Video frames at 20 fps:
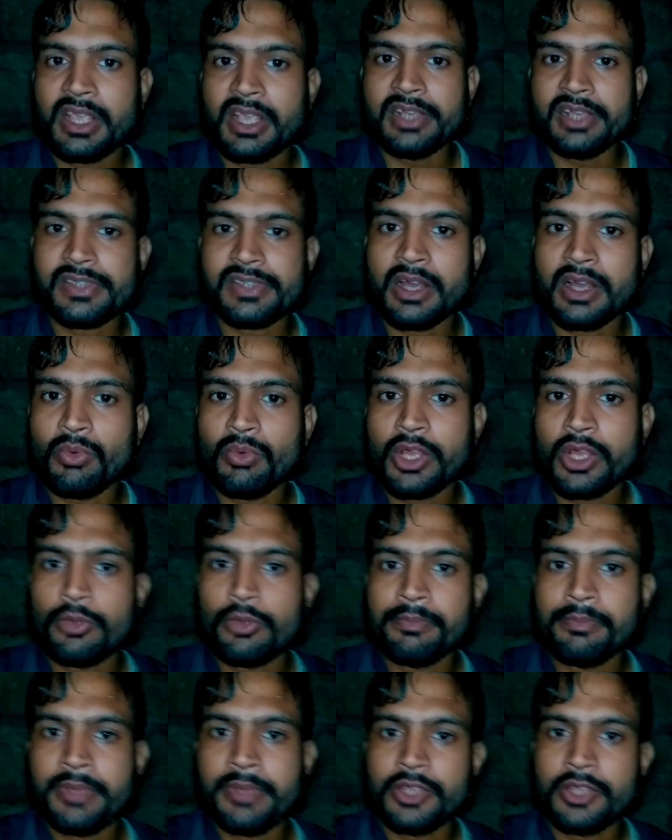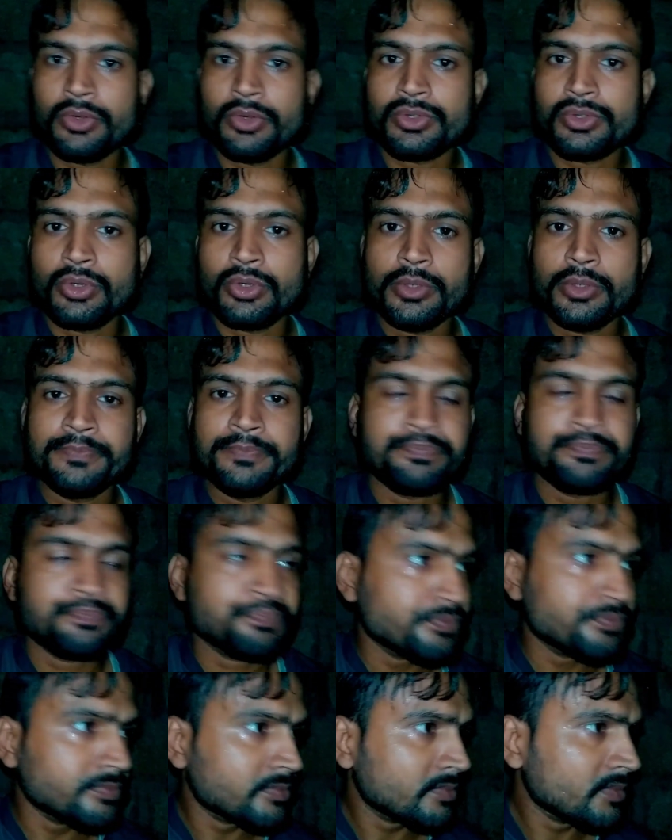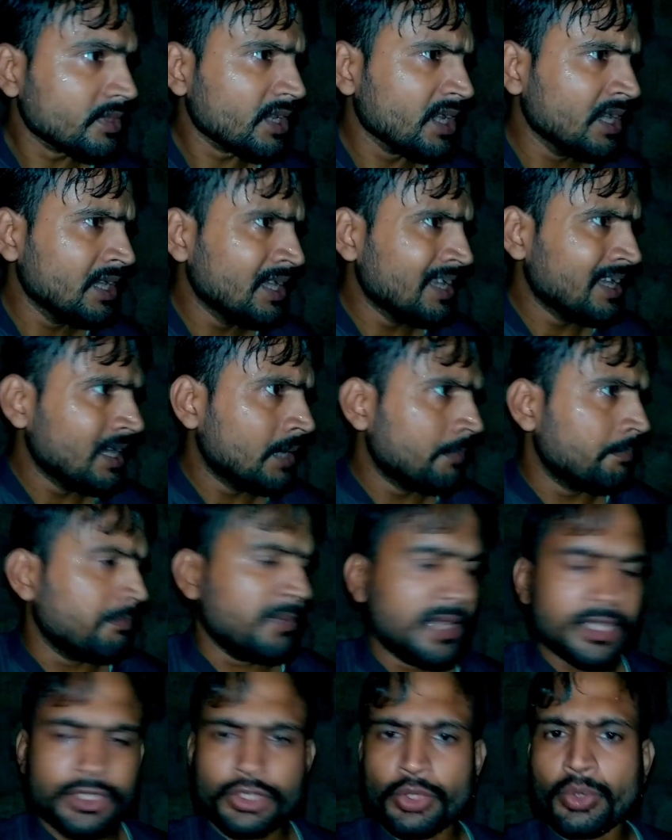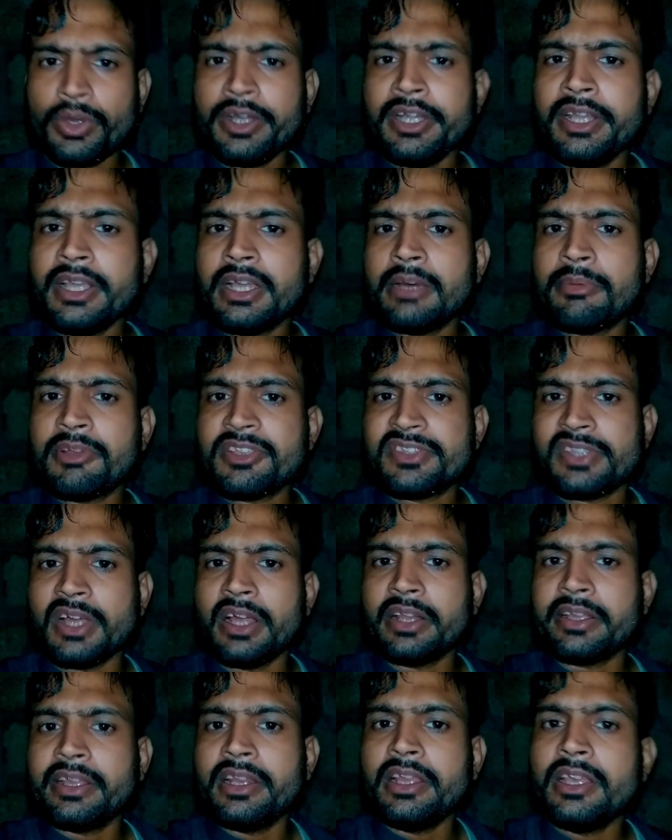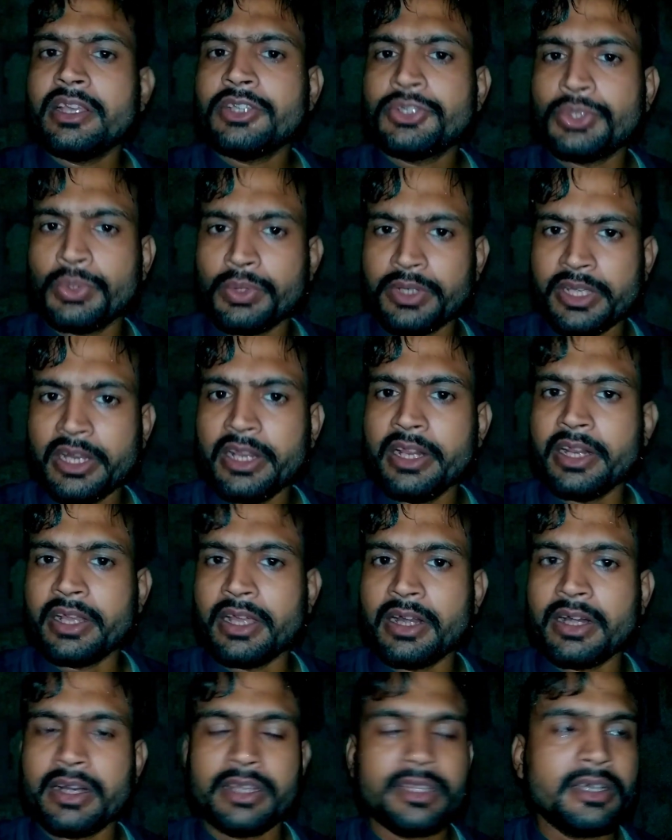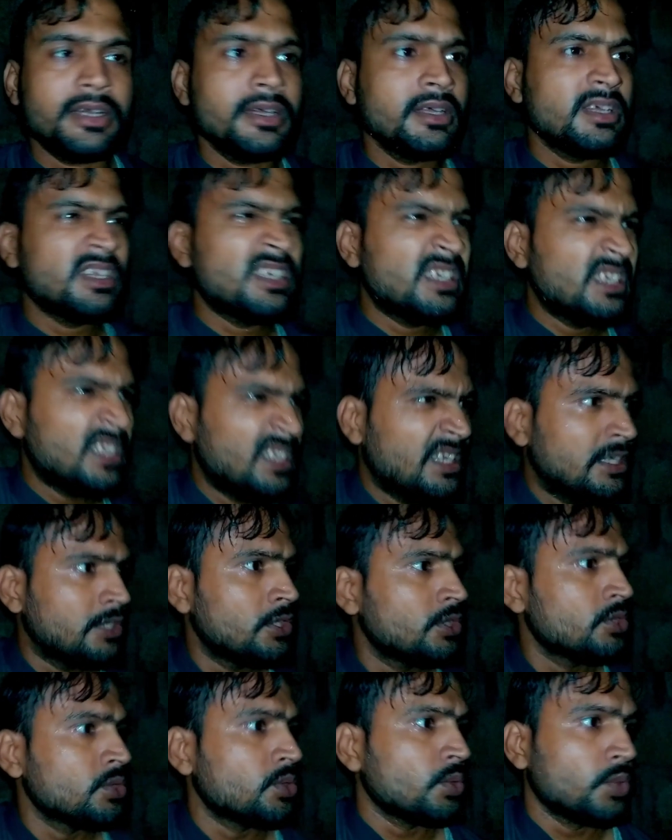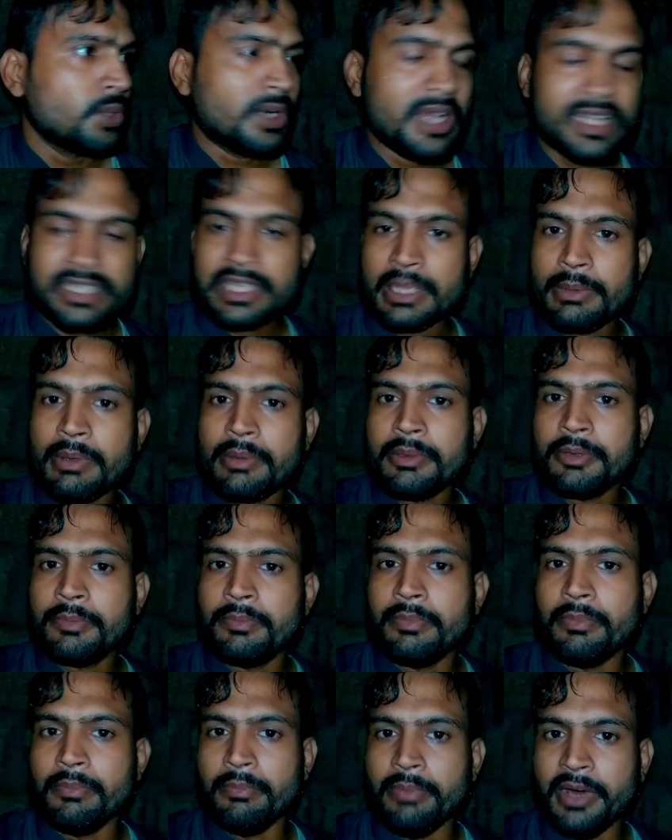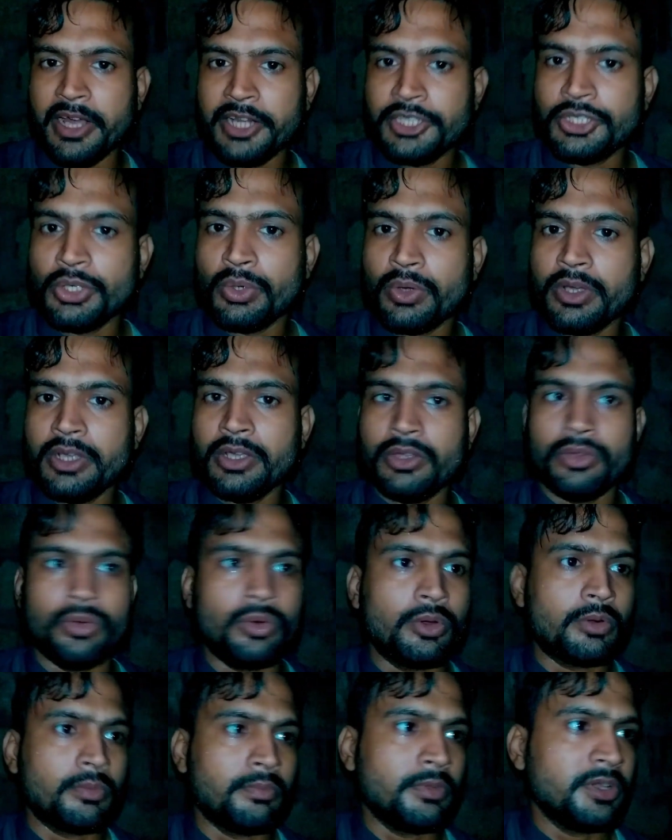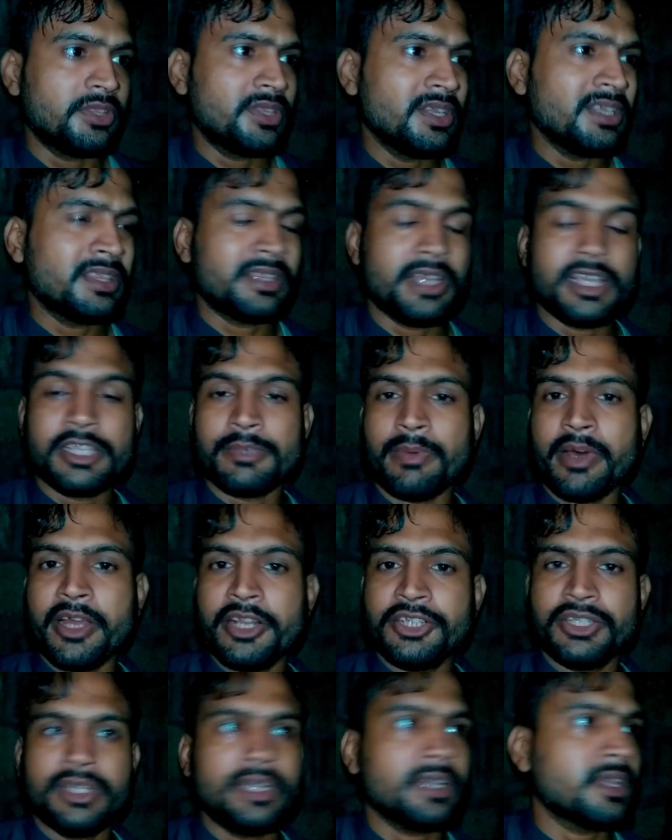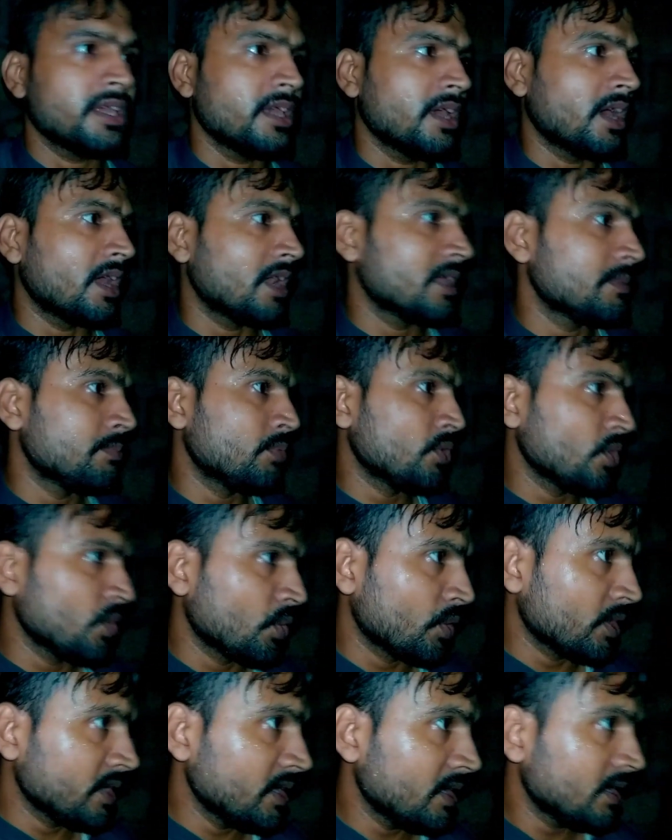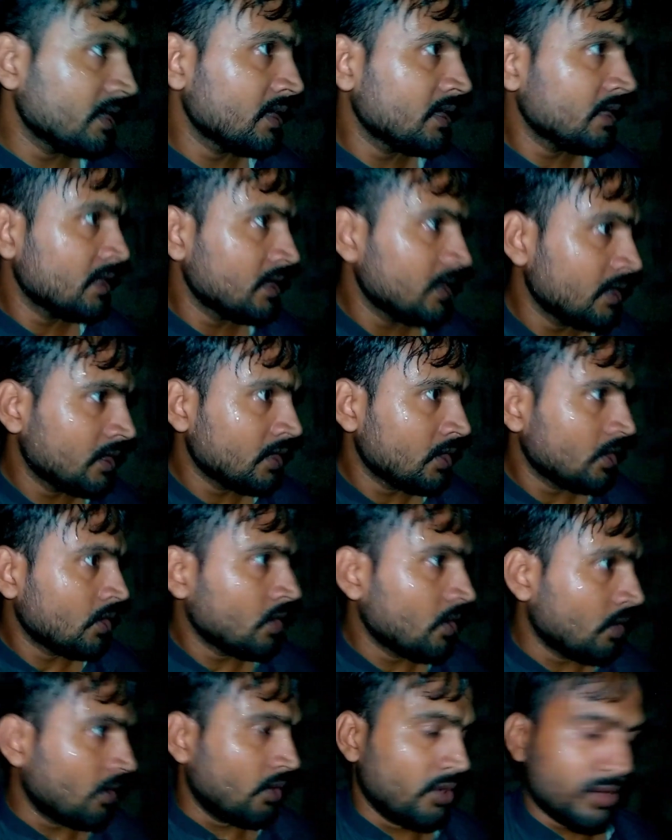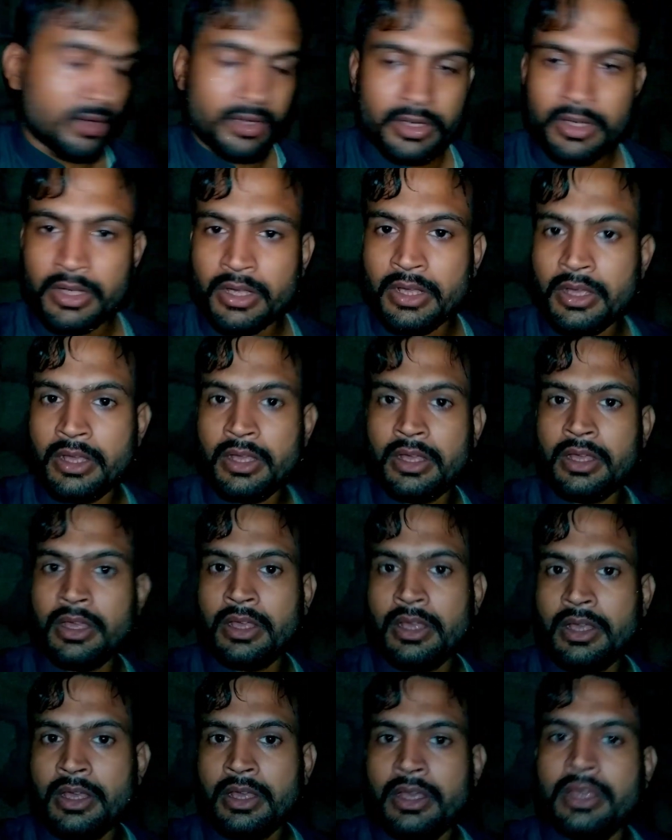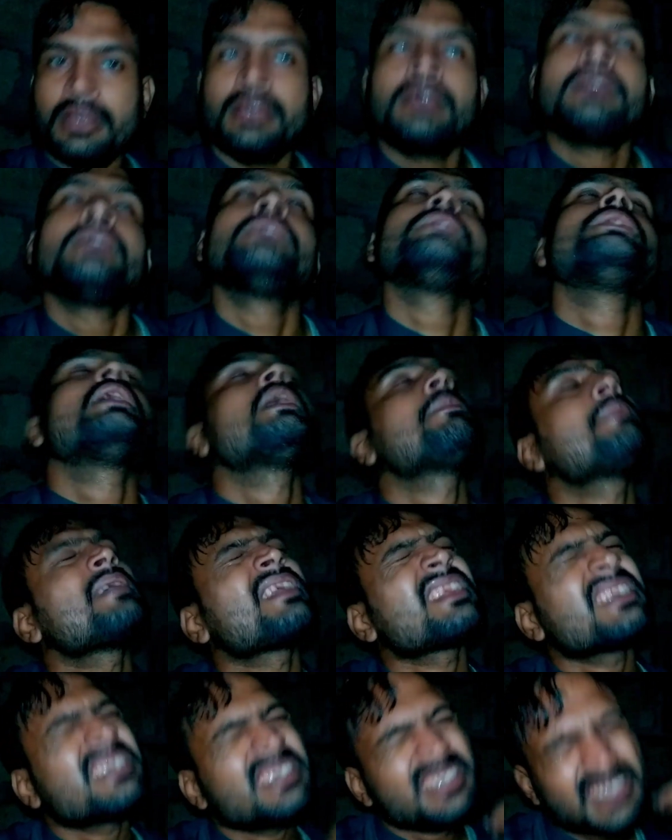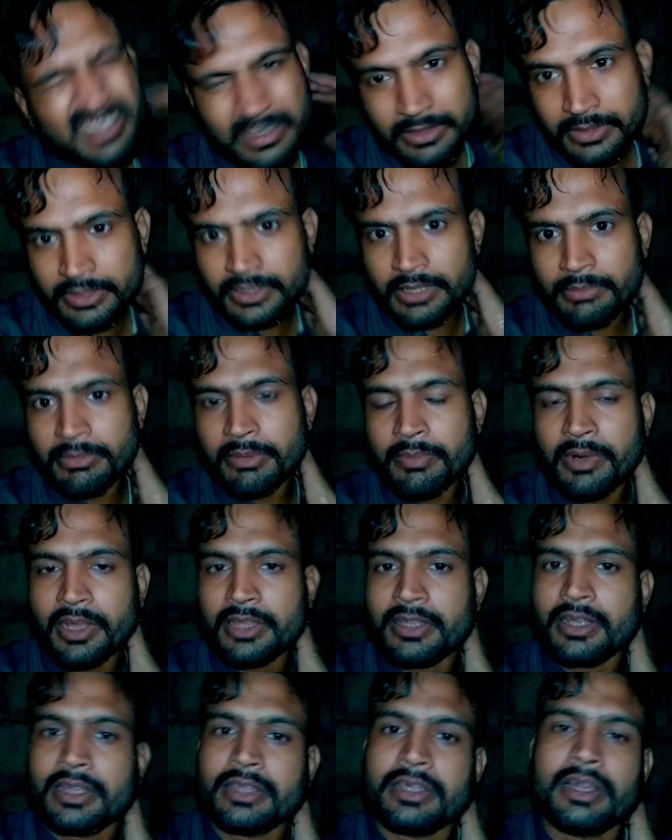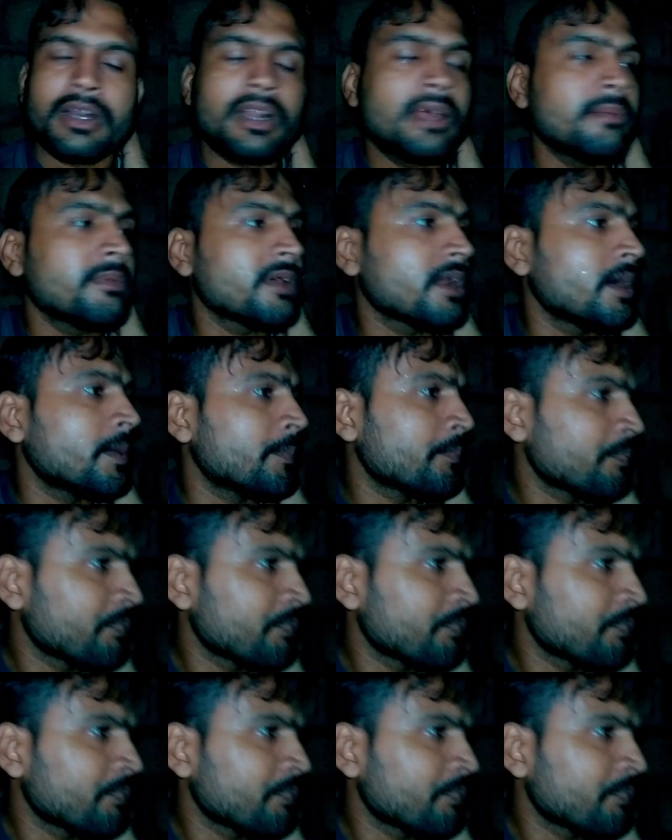अस्सलाम वालेकुम मेरे दोस्तों मैं चौकंडी कब्रिस्तान के लिए शूट के लिए निकल रहा था तो रास्ते में अभी बारिश हो गई तो और इतनी तेज़ बारिश है कि हालत बुरी हो गई है और यहाँ पर जिसम भी बड़ा दर्द कर रहा है मेरा